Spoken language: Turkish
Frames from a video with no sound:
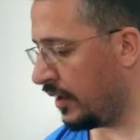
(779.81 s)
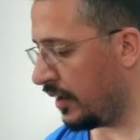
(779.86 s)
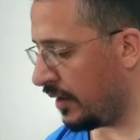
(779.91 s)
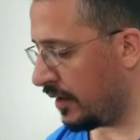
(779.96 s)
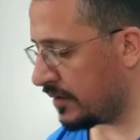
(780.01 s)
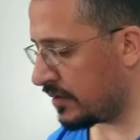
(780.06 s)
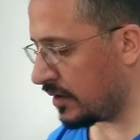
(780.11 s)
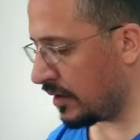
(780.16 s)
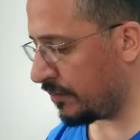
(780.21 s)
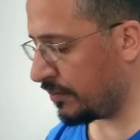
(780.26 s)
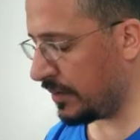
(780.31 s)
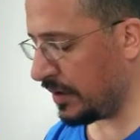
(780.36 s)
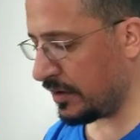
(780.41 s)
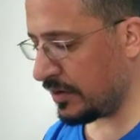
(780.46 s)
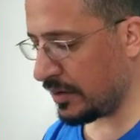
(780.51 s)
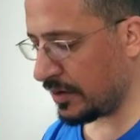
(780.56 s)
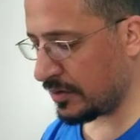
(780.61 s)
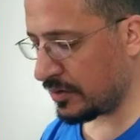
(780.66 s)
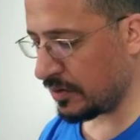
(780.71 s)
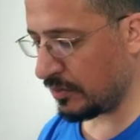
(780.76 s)

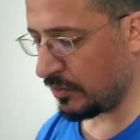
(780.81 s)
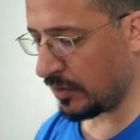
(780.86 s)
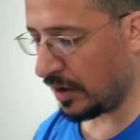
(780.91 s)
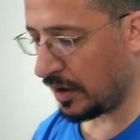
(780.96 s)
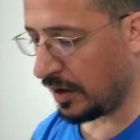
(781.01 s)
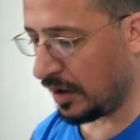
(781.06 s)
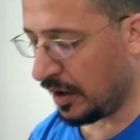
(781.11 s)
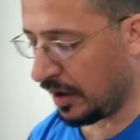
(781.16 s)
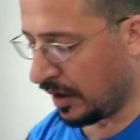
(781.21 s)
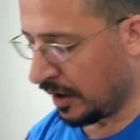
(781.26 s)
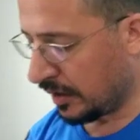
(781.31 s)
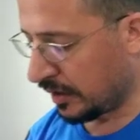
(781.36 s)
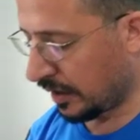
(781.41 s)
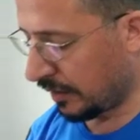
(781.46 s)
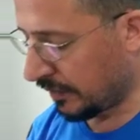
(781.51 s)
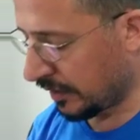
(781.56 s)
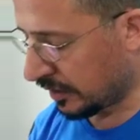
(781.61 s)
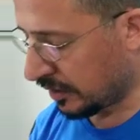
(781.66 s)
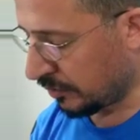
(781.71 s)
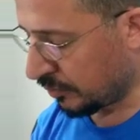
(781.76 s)
Hesaplayacağız şimdi.
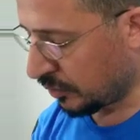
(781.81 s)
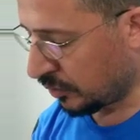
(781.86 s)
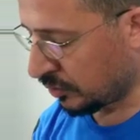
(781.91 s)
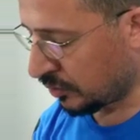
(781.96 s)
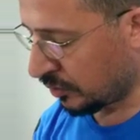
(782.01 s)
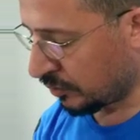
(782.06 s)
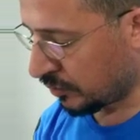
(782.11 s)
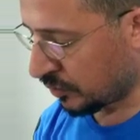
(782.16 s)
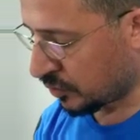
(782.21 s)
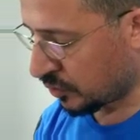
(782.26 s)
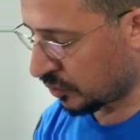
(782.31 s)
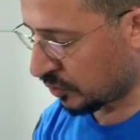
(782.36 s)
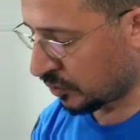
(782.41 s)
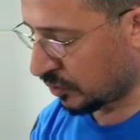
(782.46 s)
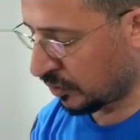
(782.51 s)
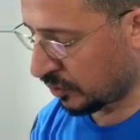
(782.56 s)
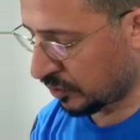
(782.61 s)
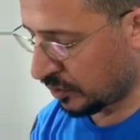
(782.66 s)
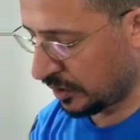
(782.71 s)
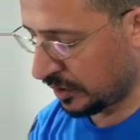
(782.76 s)
Demek ki bulduğumuz şu
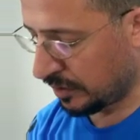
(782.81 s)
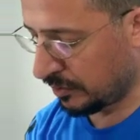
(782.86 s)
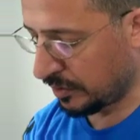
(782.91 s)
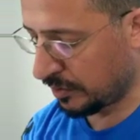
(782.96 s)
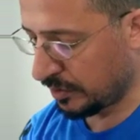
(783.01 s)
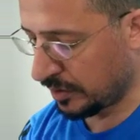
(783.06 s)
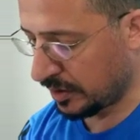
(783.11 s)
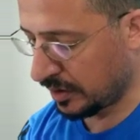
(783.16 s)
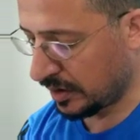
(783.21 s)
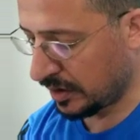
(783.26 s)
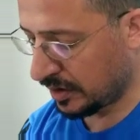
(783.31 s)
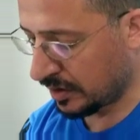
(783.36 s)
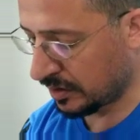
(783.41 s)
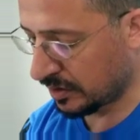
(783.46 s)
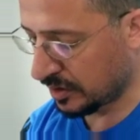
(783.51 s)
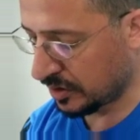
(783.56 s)
kök 21'i